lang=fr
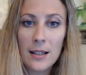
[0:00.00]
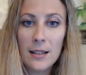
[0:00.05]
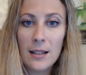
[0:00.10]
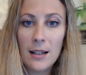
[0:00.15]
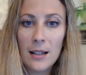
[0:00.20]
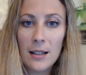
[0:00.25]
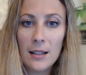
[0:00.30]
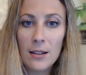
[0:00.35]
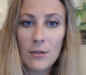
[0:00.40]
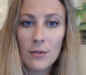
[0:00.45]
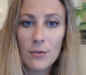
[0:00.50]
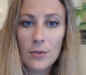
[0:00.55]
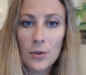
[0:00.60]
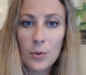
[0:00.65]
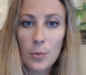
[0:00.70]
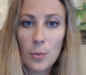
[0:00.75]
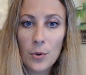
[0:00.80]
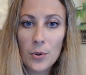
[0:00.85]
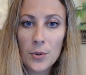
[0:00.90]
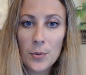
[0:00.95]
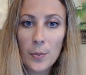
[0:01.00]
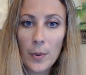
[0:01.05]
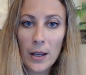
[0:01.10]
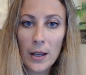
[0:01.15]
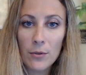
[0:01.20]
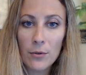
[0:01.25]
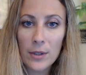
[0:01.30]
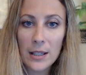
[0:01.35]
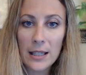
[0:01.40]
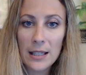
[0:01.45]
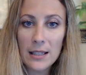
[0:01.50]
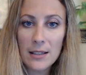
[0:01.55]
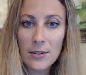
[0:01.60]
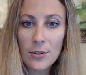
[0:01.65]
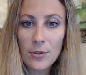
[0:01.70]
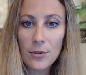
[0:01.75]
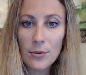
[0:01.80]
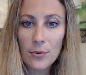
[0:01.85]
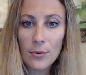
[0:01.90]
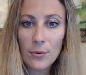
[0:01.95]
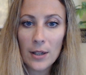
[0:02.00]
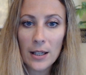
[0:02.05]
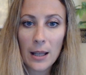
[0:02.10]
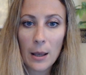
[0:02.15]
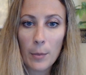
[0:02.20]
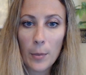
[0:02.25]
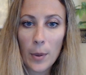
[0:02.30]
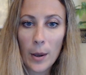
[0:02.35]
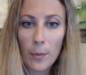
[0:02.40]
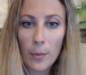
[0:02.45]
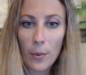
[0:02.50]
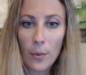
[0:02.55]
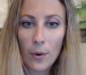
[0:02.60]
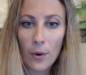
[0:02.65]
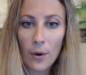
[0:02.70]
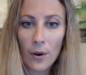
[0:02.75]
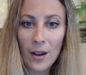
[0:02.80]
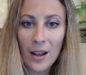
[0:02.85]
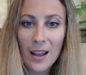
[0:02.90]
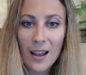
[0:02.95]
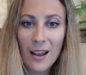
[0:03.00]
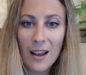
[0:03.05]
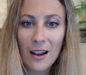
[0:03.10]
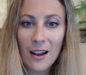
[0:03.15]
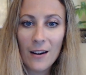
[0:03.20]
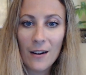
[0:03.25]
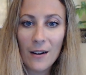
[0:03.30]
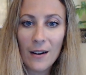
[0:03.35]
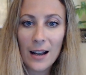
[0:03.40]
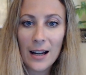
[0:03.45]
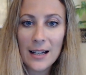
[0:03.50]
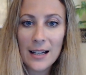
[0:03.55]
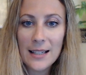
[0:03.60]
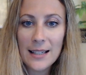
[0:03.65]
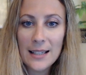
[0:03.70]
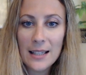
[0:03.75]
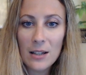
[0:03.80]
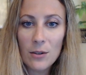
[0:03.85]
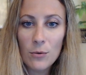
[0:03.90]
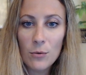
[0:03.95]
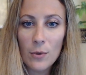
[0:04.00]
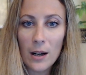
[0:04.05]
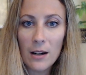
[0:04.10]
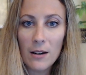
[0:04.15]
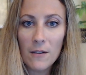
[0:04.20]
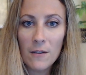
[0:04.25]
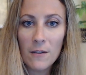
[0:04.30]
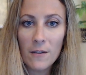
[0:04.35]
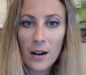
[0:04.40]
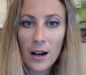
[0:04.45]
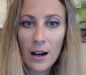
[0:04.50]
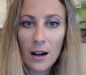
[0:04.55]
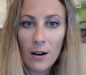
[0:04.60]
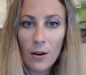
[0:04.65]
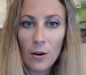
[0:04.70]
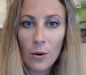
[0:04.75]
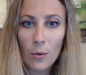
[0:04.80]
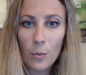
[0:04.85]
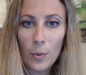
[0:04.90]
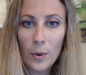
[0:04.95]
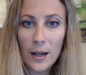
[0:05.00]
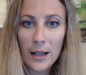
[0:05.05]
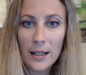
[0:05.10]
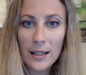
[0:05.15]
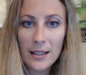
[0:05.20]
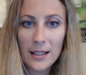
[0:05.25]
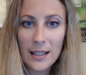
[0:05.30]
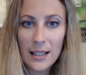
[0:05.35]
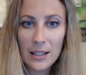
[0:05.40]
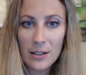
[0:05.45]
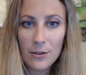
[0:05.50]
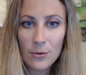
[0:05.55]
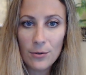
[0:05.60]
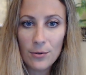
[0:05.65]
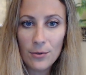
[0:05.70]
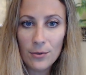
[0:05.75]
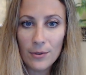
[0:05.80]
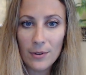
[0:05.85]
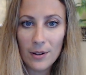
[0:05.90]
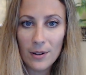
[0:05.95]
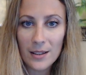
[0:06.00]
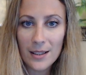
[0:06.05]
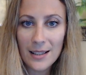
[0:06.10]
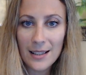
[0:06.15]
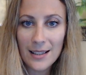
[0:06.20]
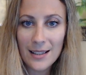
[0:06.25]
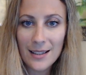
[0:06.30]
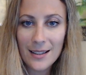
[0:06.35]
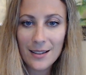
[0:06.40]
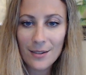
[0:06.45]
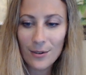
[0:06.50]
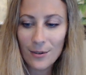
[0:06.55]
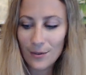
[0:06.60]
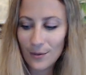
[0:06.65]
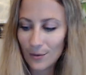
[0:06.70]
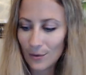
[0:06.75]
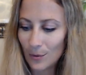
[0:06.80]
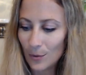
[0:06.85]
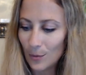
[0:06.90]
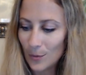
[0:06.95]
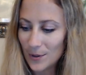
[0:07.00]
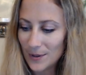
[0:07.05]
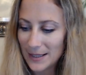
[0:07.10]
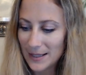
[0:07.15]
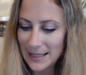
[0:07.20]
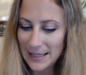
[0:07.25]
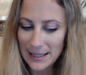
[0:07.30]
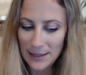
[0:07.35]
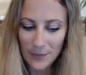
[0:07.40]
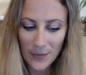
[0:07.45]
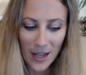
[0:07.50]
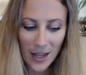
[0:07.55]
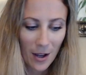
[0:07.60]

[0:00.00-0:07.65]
elle, ne se pose pas de questions, elle n'a pas peur, euh, elle sait où elle va en pleine quiétude, c'est ce que on me dit.